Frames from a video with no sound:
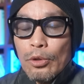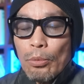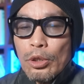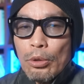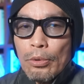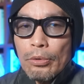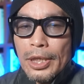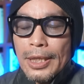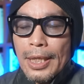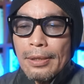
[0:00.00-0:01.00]
そもそも
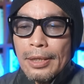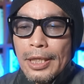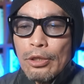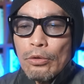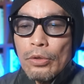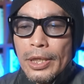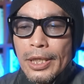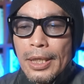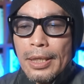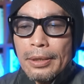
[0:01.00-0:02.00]

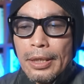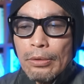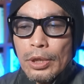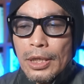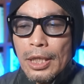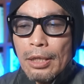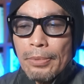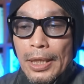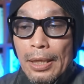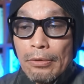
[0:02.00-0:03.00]
2021年に
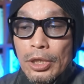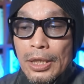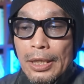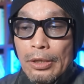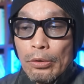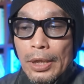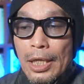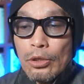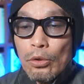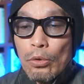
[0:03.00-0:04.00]
フジテレビヤングシナリオ
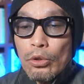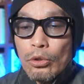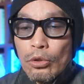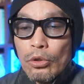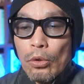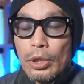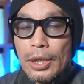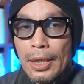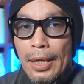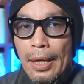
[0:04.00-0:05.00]
大賞を受賞
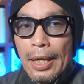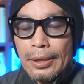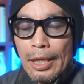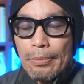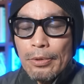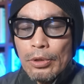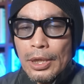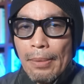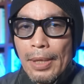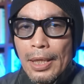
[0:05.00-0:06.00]
してデビューし
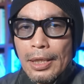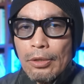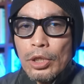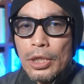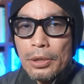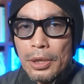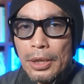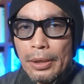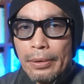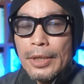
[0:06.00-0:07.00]
たばかりの新人。